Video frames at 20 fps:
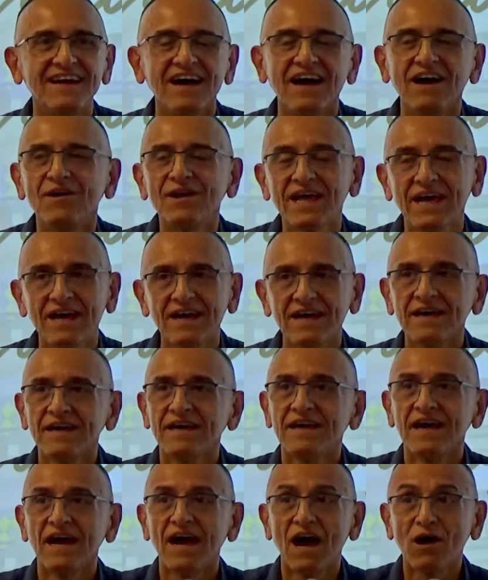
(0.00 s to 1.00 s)

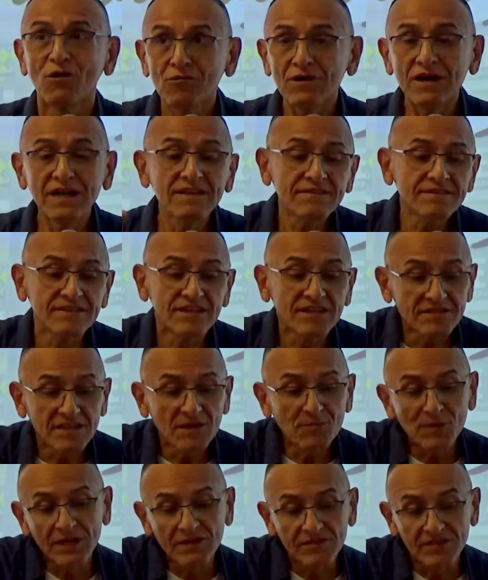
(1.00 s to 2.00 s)
Ahora, acuérdense de
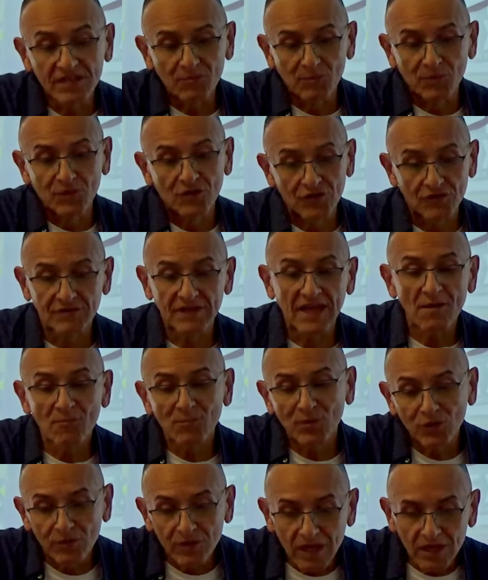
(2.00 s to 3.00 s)
este principio, está en
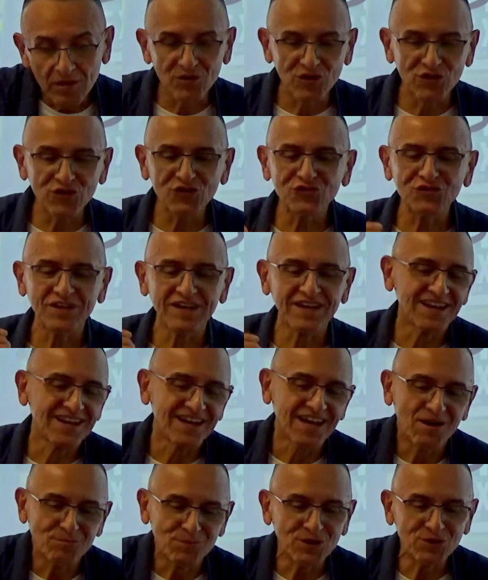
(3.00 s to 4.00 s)
Proverbios, el
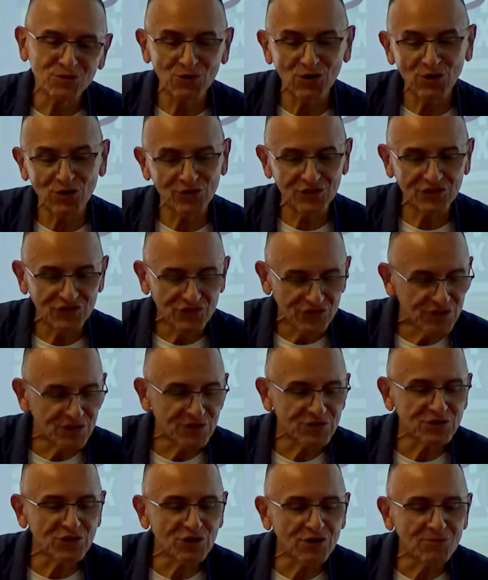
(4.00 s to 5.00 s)
capítulo
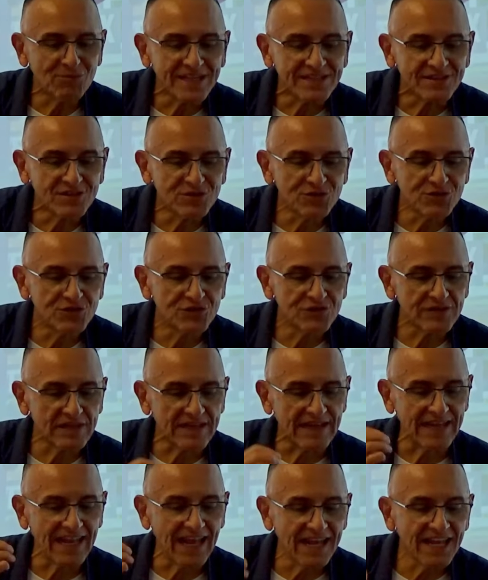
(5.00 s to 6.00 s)
18, el 21,
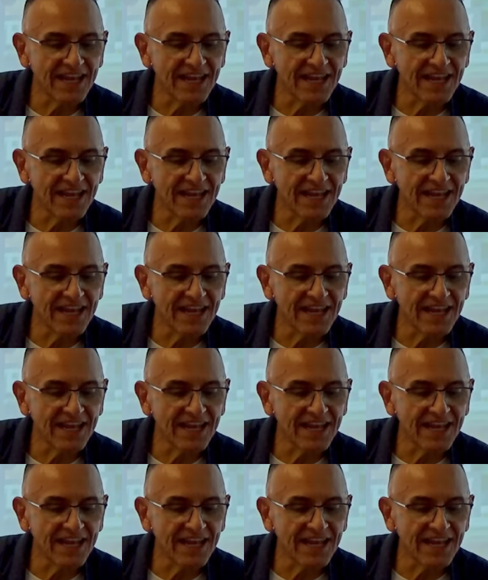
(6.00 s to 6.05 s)
dice, la